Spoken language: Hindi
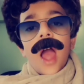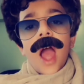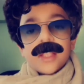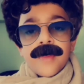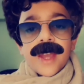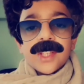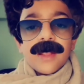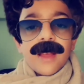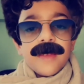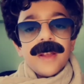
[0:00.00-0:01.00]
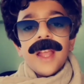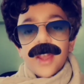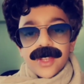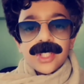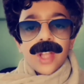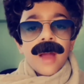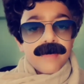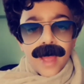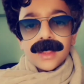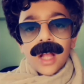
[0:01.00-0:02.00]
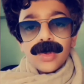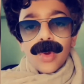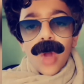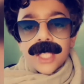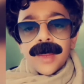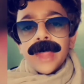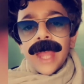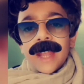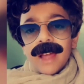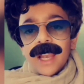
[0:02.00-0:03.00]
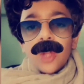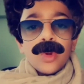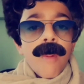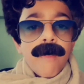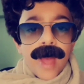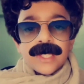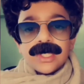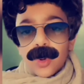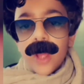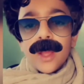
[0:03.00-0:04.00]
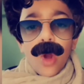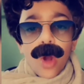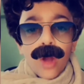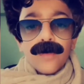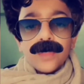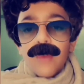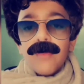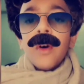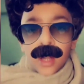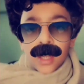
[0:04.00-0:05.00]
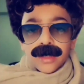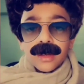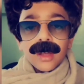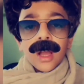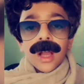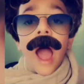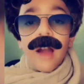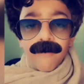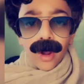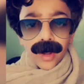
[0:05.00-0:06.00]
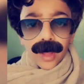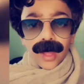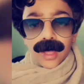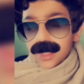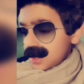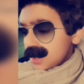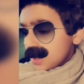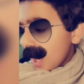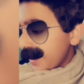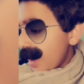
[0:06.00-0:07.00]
हमारे साथ आने वाली अरिश्ता मेहता तो आज हम देने वाले उनको बेस्ट ड्राइंग ऑफ द वर्ल्ड का अवार्ड जिसका नाम